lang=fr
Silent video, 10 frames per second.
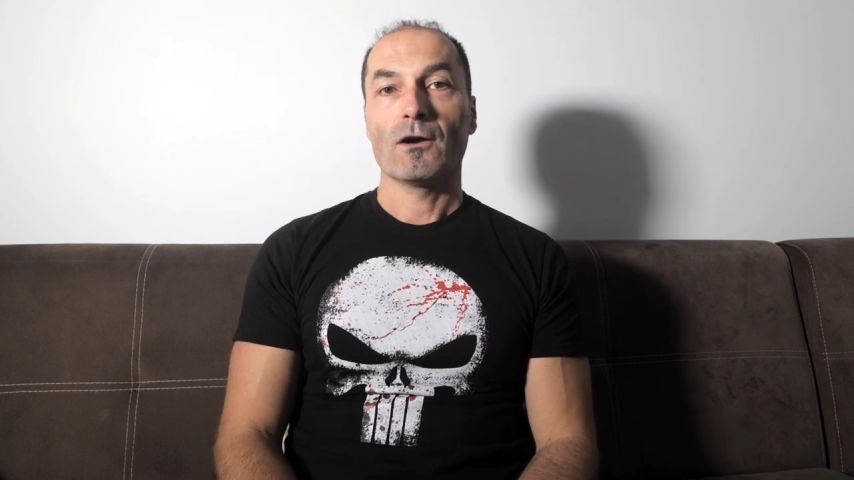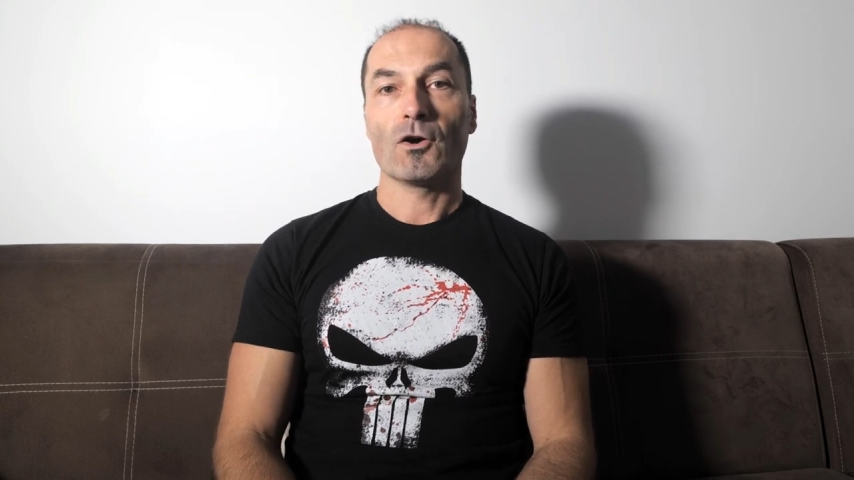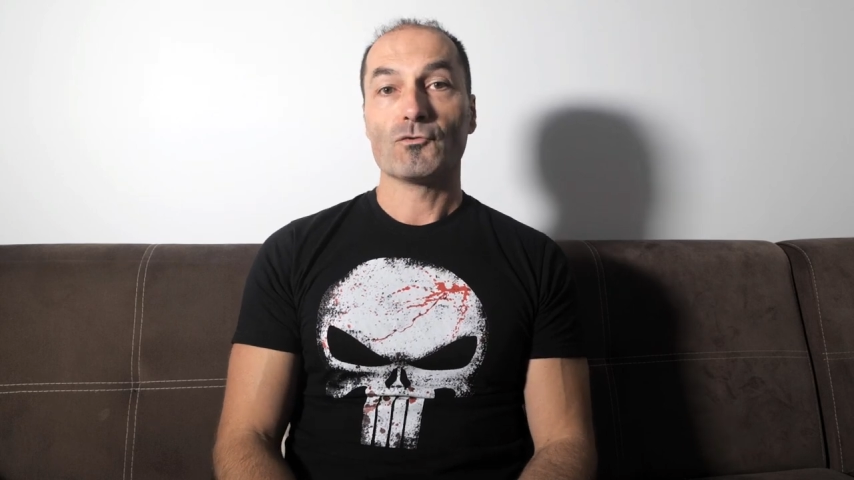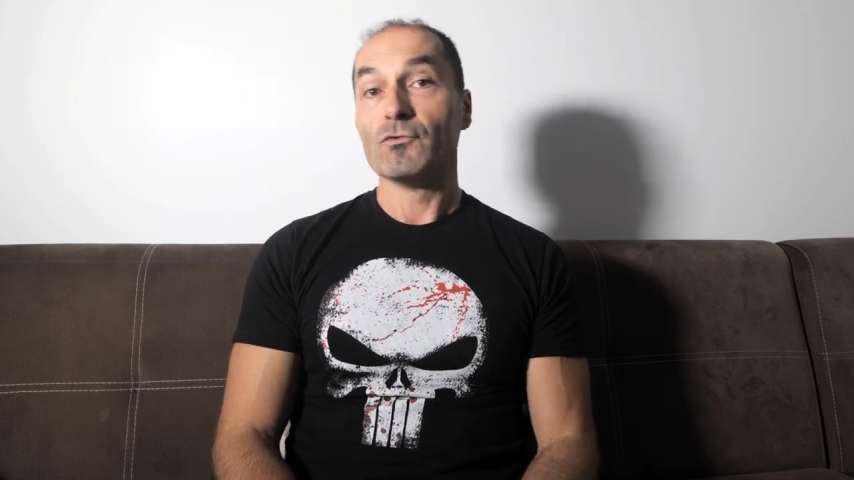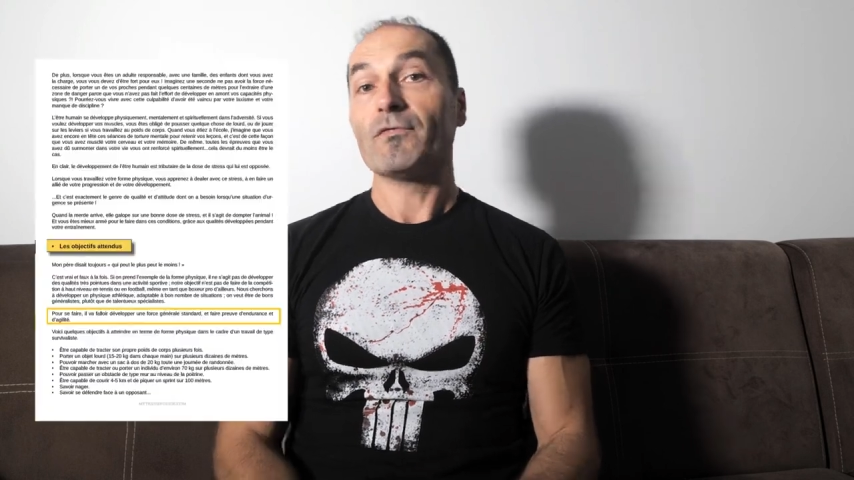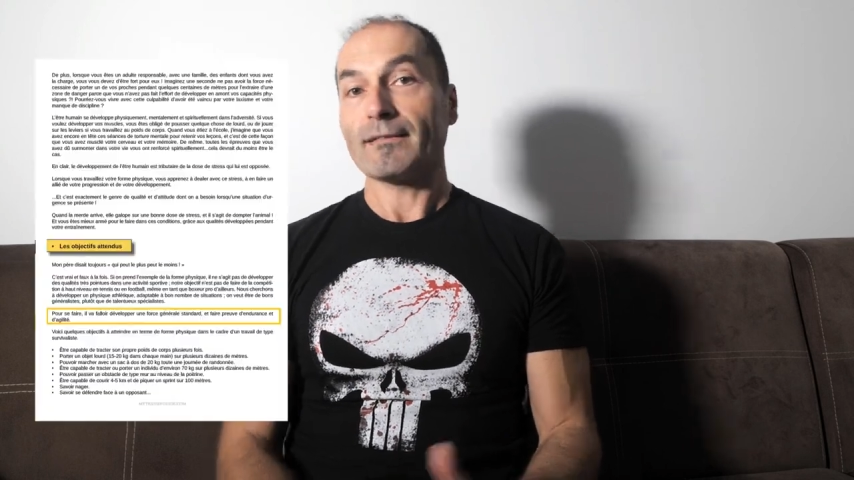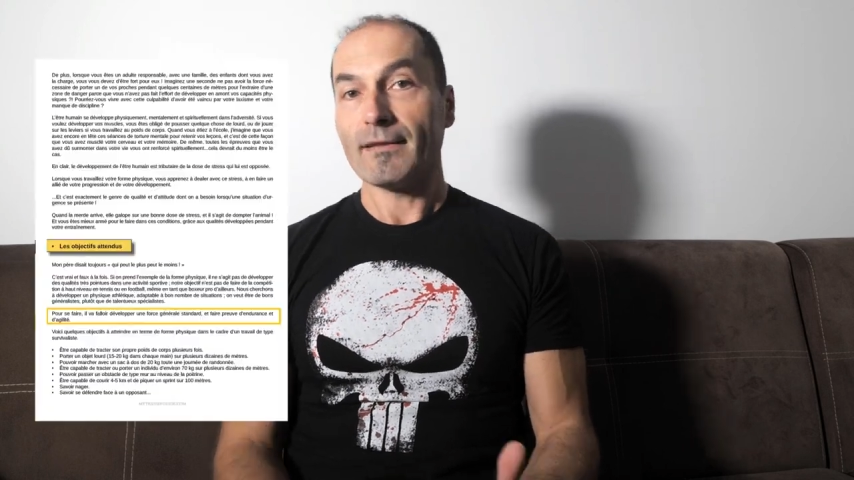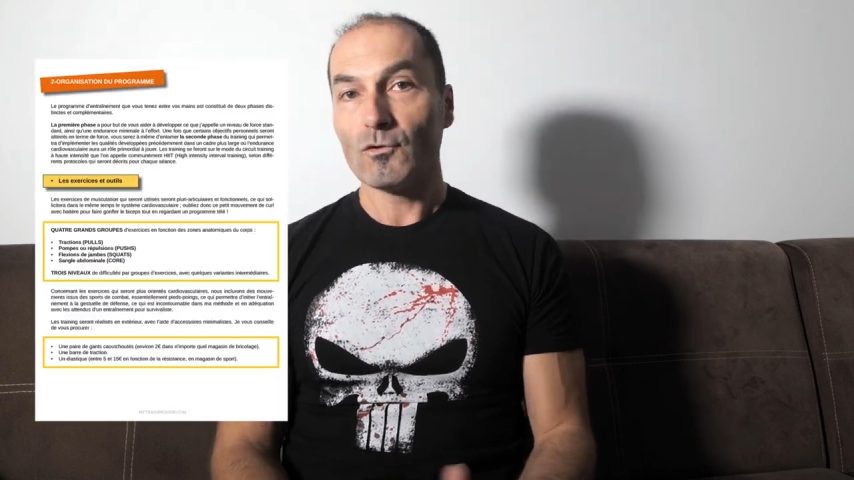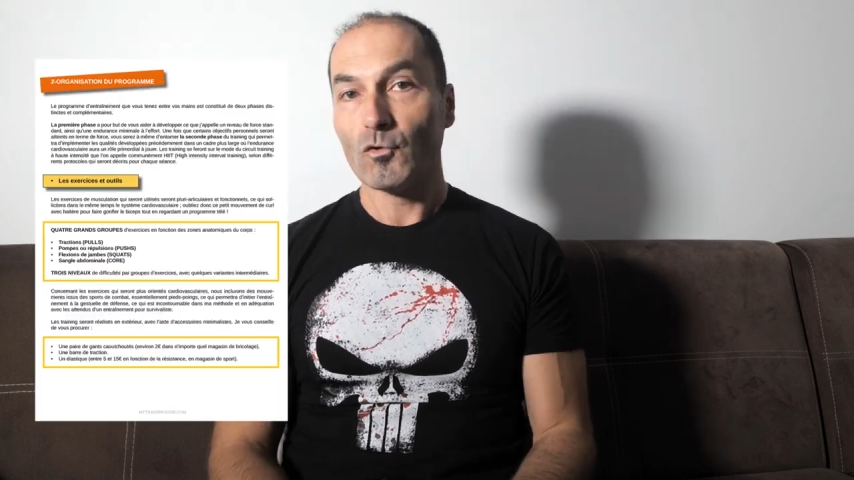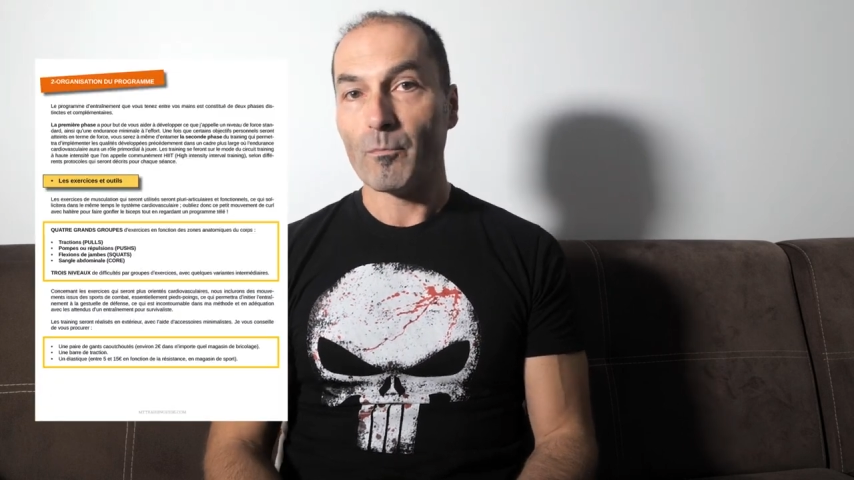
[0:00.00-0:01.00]
euh, d'une
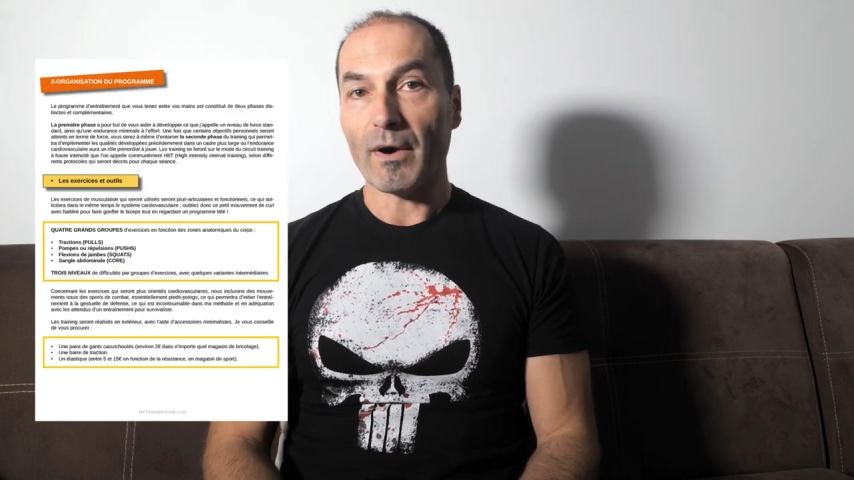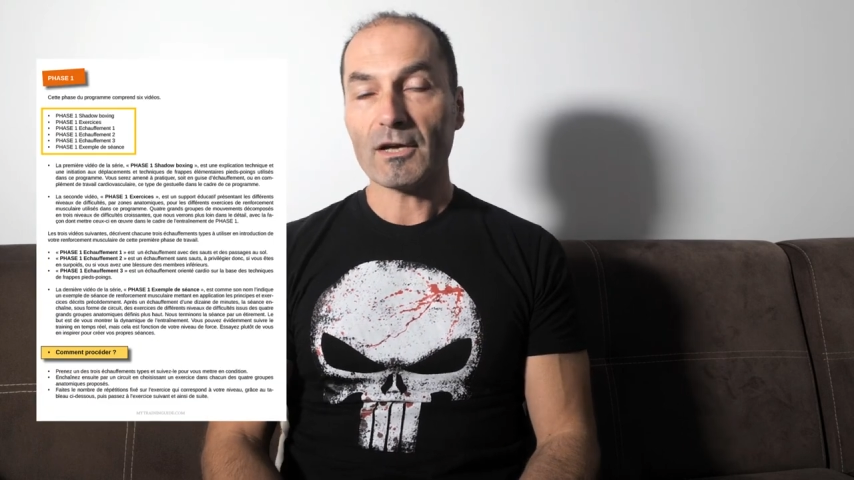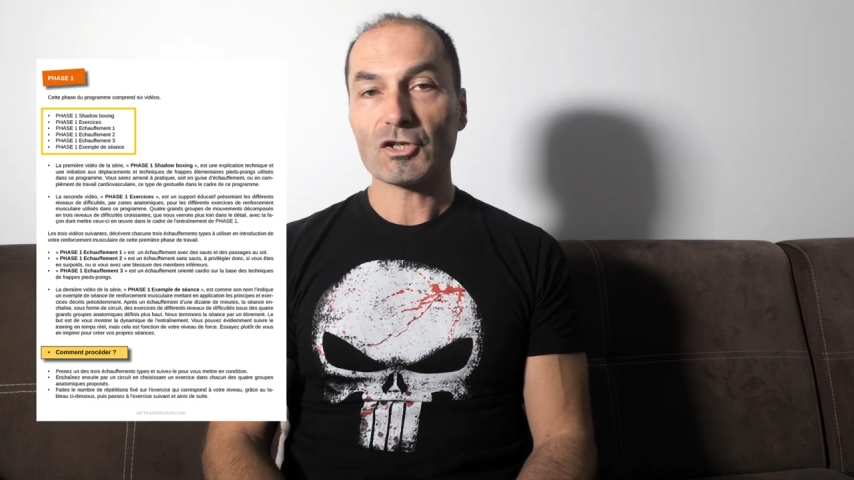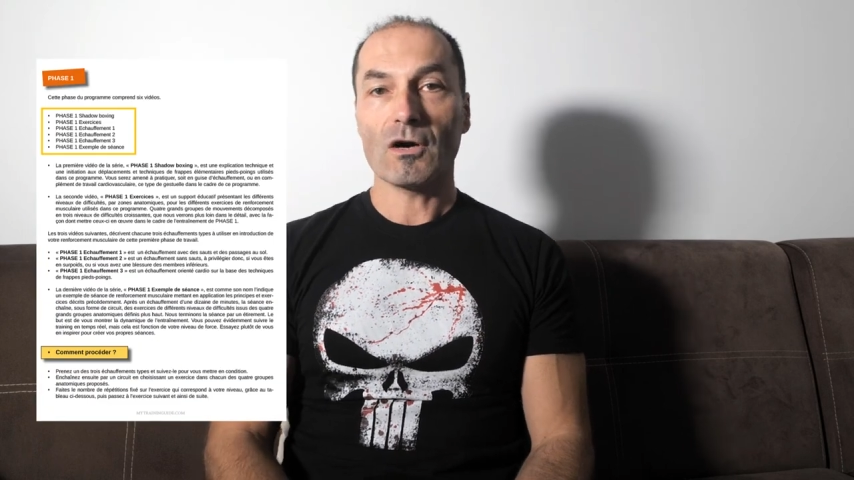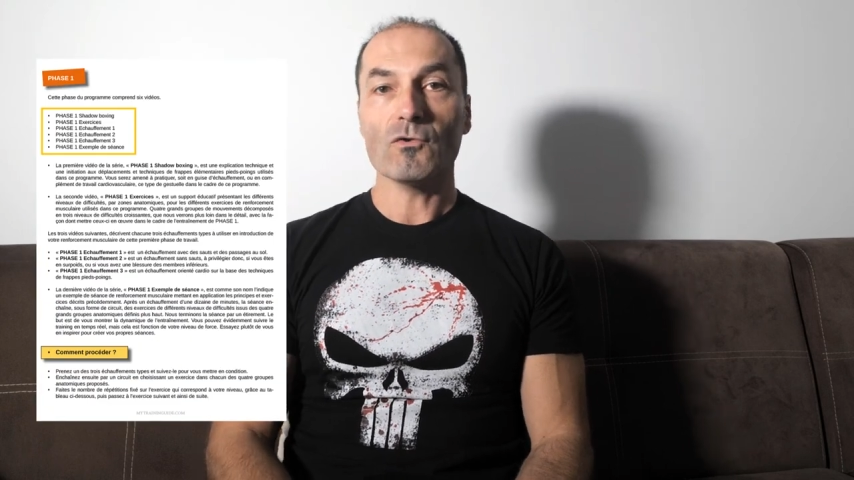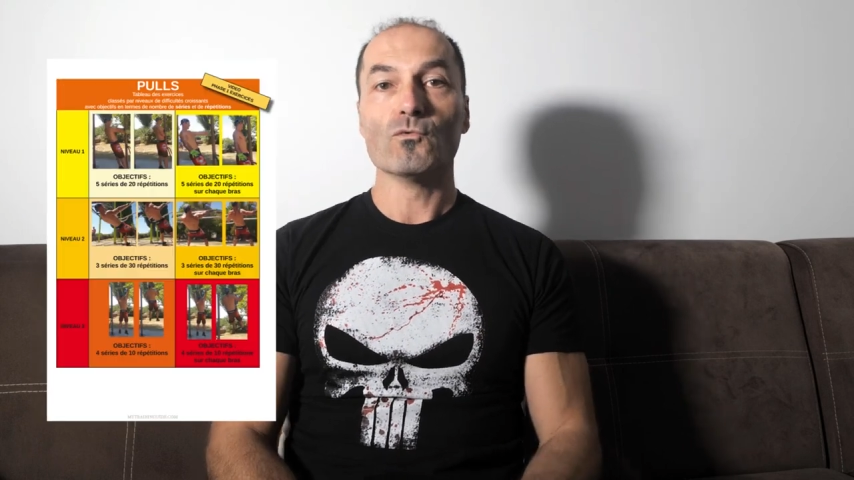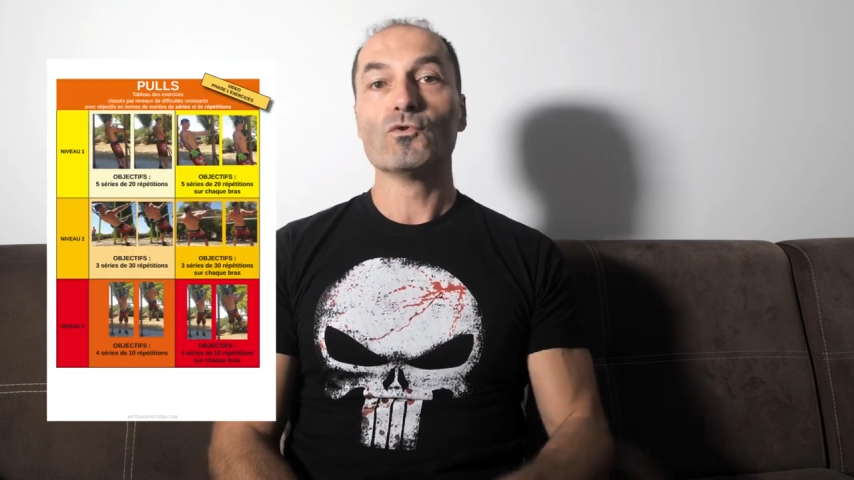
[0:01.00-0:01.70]
vingtaine de pages hein,